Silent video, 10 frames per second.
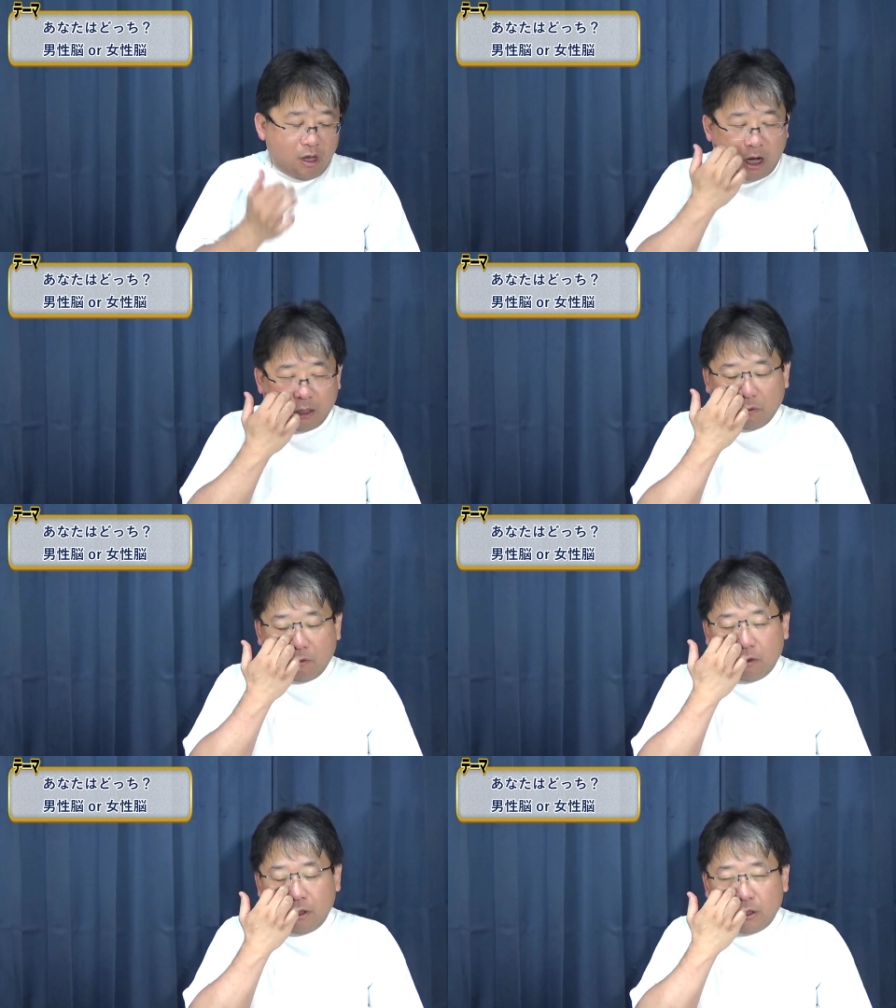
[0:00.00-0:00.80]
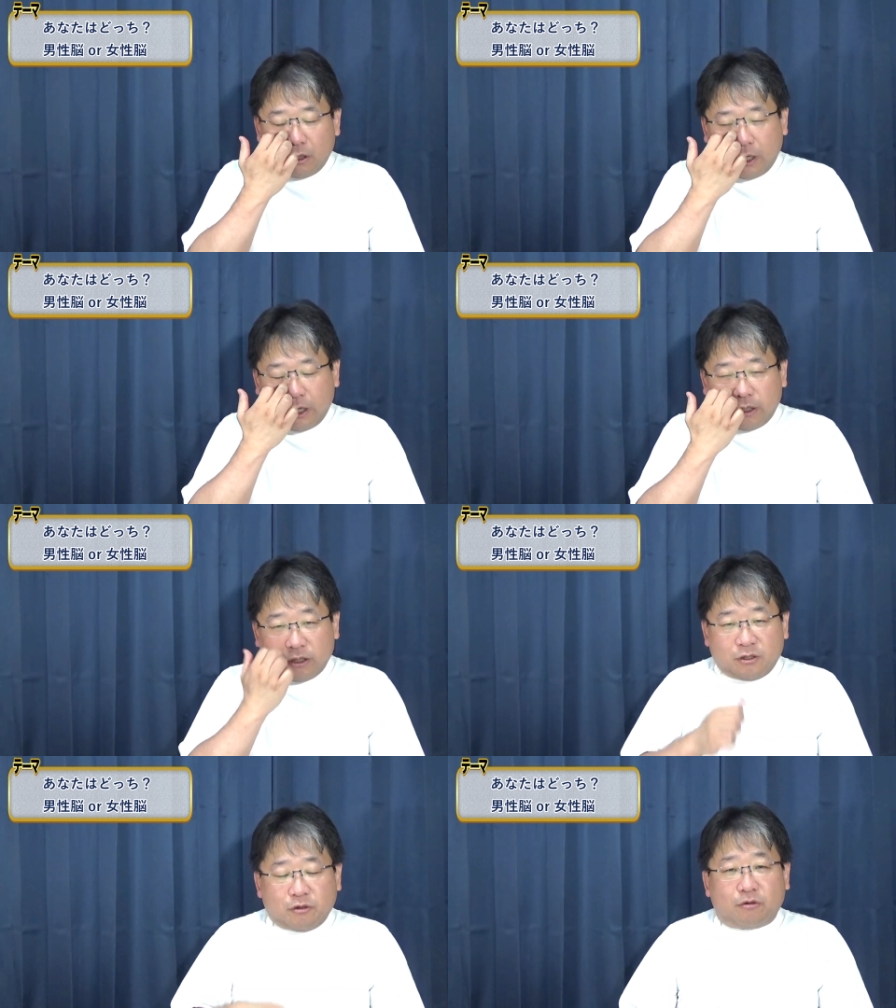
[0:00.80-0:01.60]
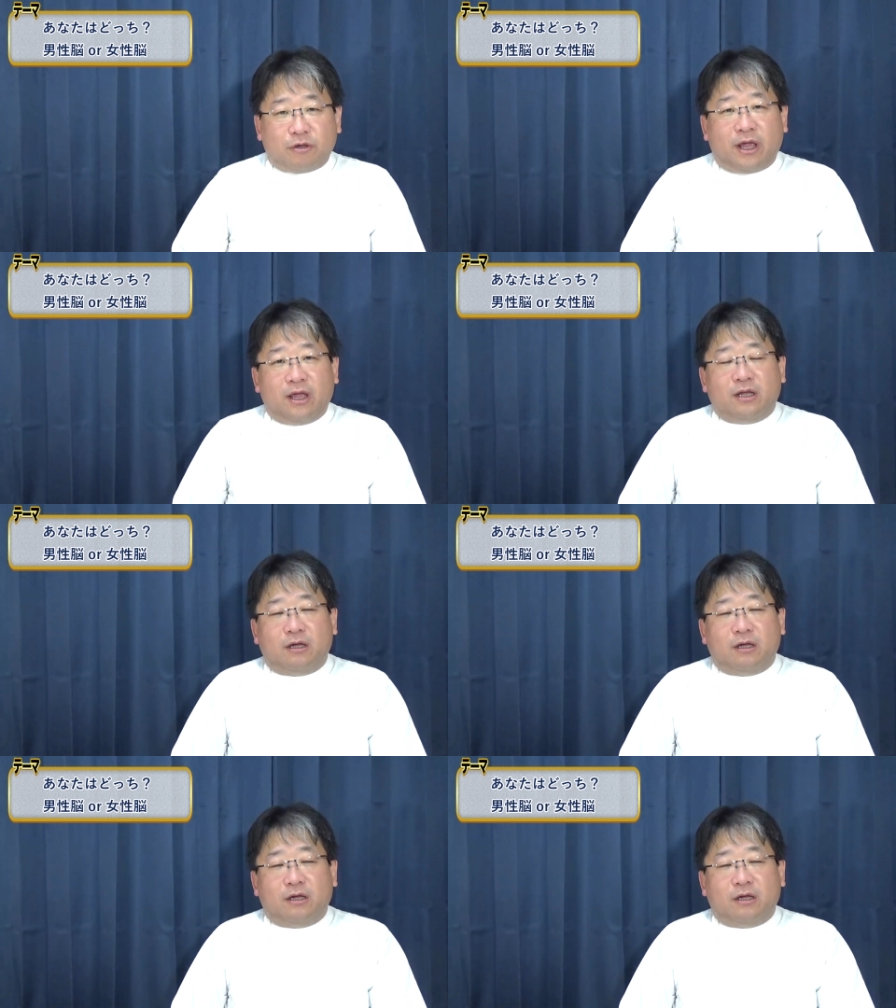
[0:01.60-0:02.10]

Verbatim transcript: あの、えー、ちょっとね、